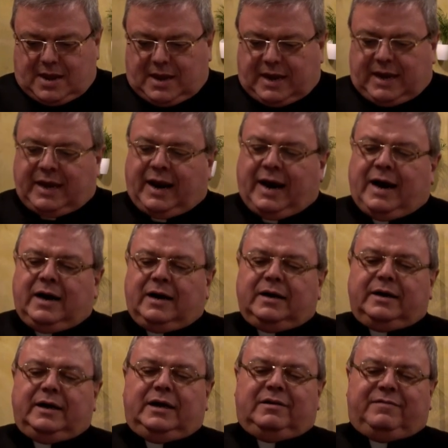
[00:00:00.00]

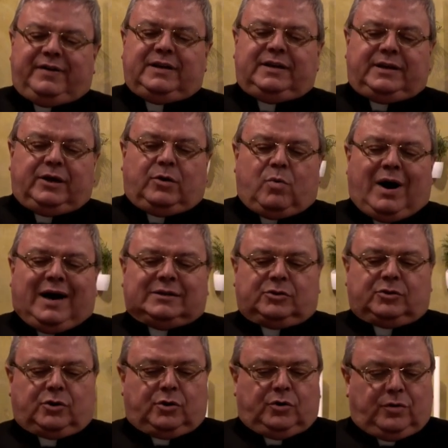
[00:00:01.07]
Era il
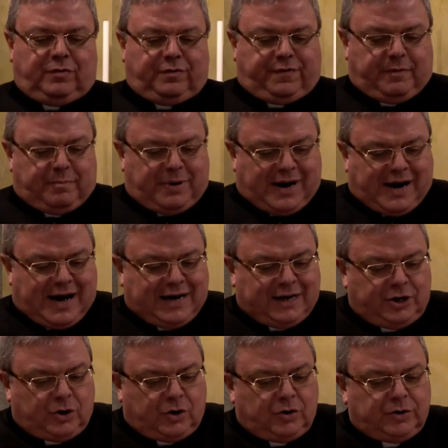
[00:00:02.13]
24
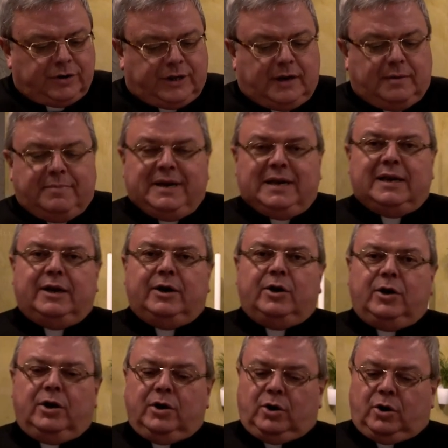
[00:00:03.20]
febbraio del
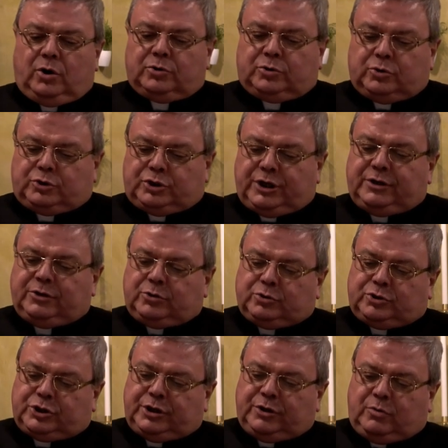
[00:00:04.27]

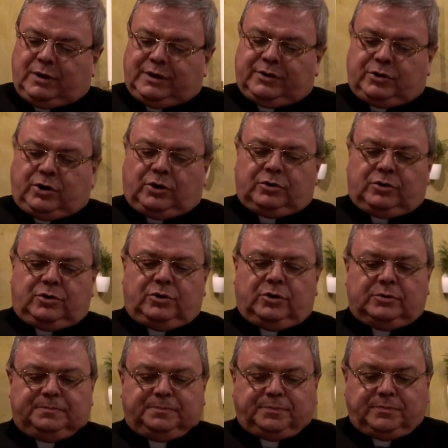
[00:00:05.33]

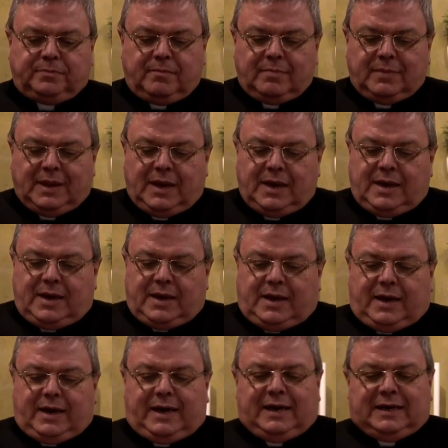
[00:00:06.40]
1858
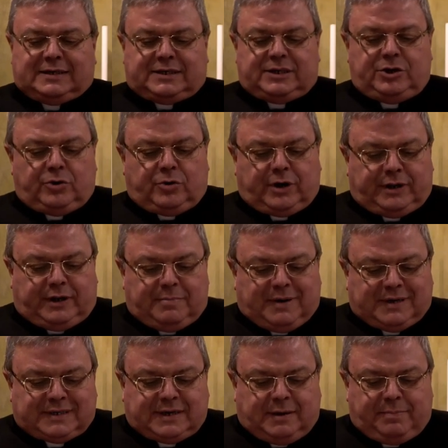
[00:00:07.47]
e la signora di
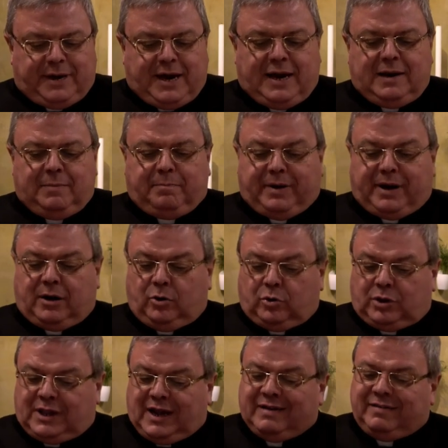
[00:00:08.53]
Massabiel per
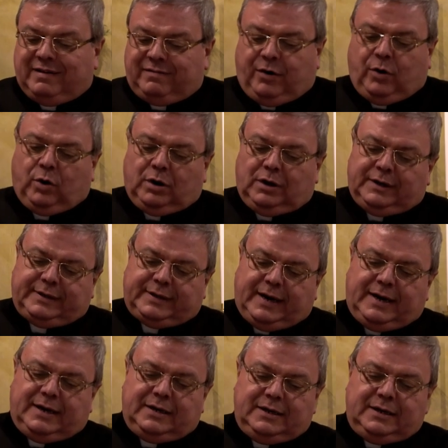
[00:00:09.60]
l'ottava
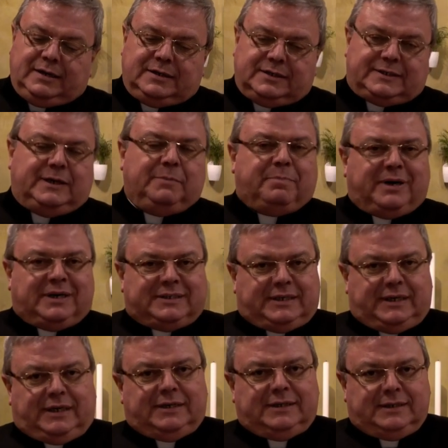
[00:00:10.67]
volta si
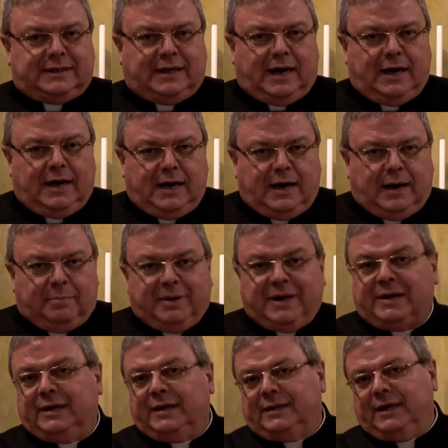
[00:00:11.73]
presenta a
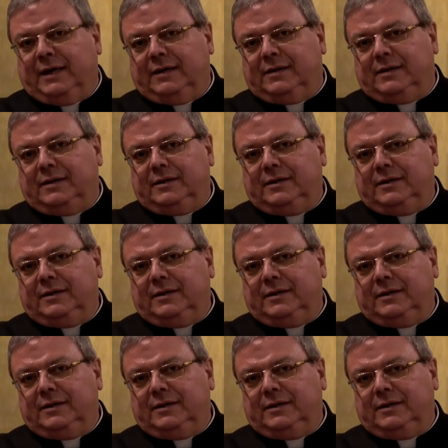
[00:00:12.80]
Bernadette.